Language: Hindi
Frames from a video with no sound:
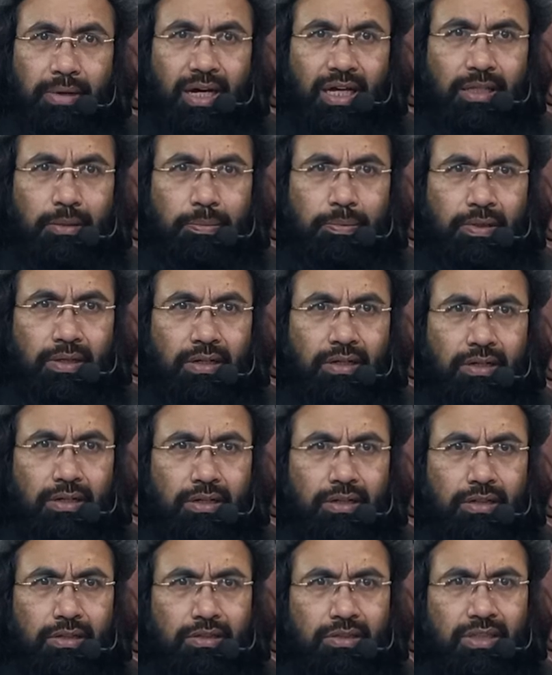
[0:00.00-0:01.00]
बाद फिर
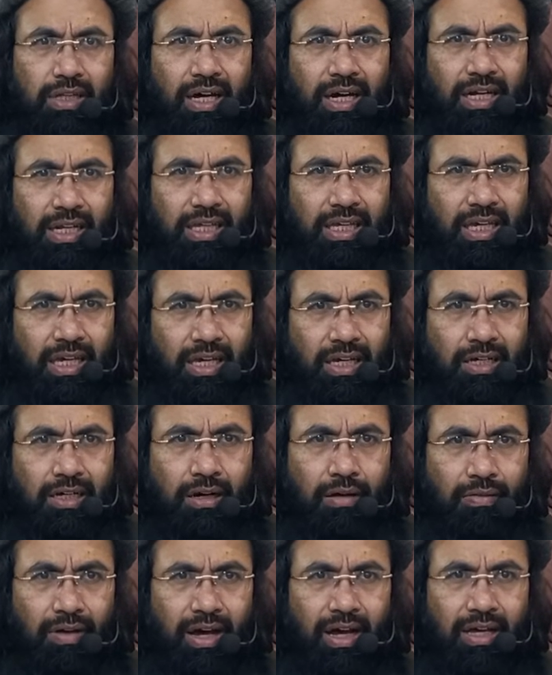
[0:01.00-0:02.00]
तारीख
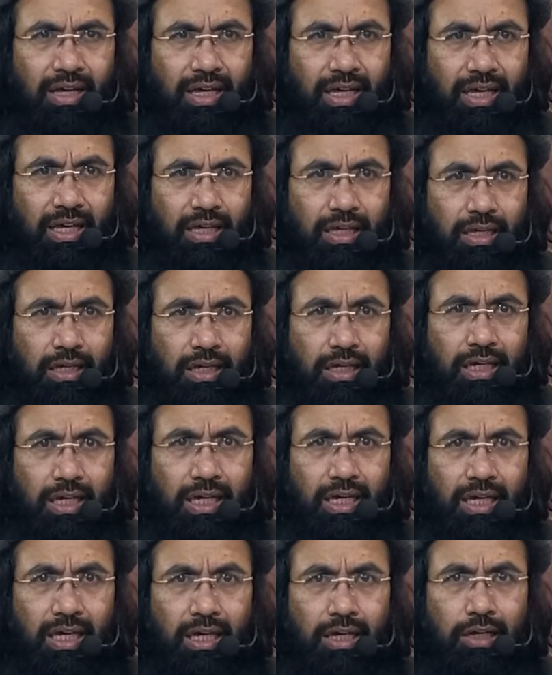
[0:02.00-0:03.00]
गवाह है
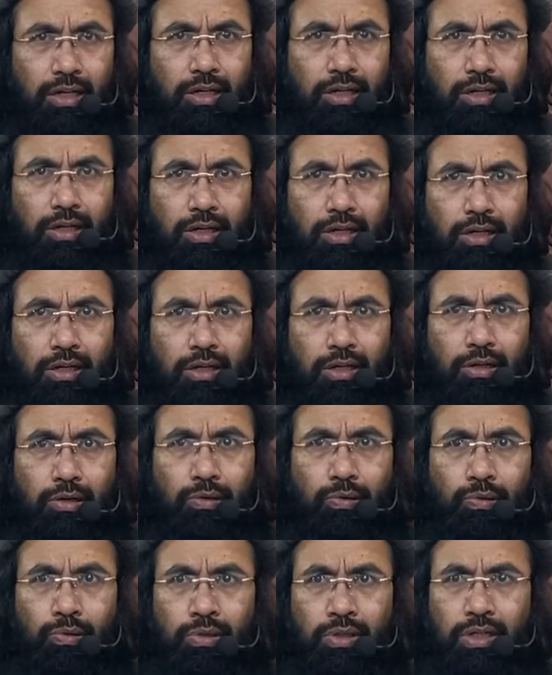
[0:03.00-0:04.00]
कि
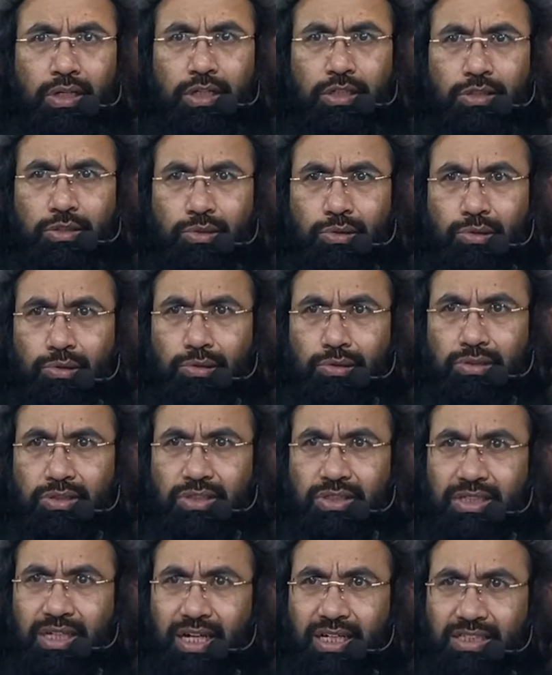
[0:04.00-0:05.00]
उन्नीस
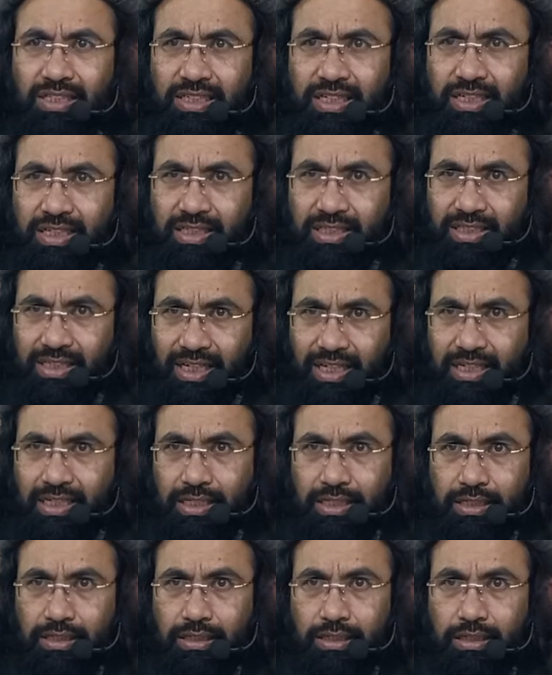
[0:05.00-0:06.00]

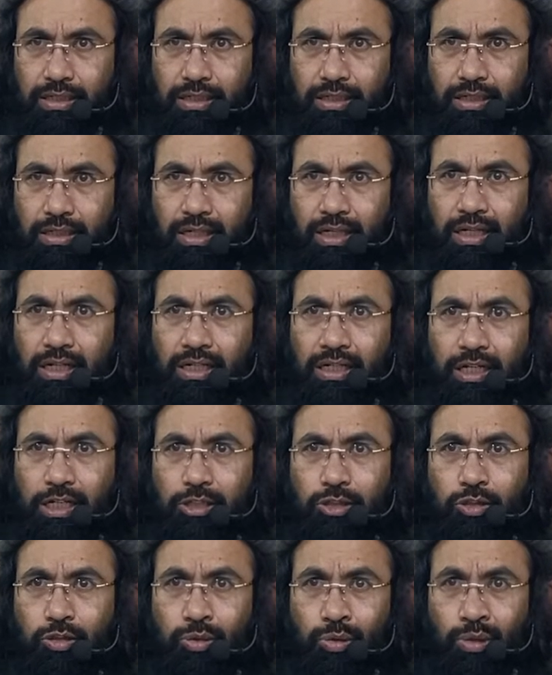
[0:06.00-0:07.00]
तक इनका
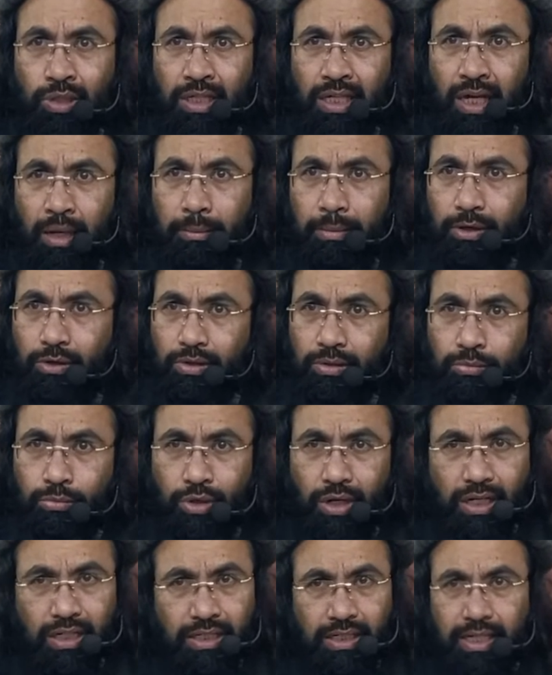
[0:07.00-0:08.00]
दुनिया में कोई
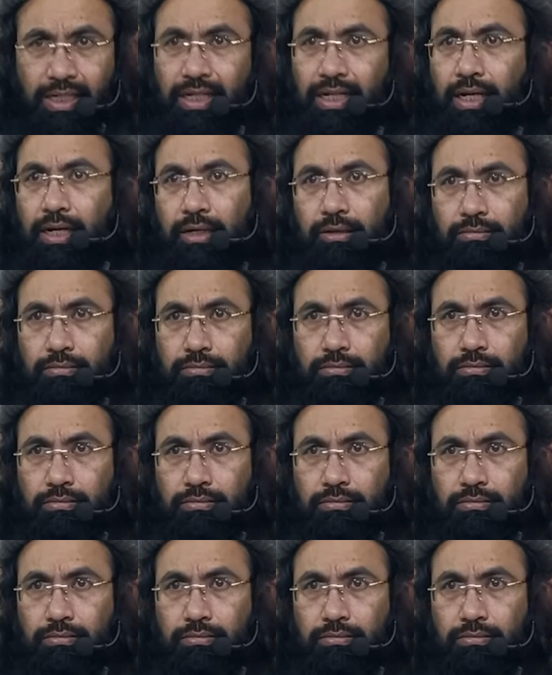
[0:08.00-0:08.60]
मुल्क नहीं रहा